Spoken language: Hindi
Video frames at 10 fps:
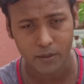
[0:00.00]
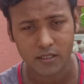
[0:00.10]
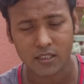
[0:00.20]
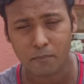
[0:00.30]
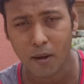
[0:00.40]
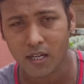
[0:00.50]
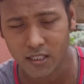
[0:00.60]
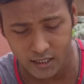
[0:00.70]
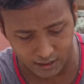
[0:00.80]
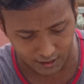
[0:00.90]
फिर से
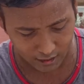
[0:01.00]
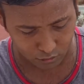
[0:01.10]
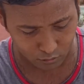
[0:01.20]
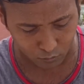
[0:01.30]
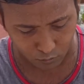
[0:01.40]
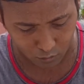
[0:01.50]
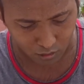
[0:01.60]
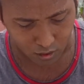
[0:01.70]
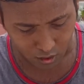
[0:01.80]
पानी गिरेगा तो वो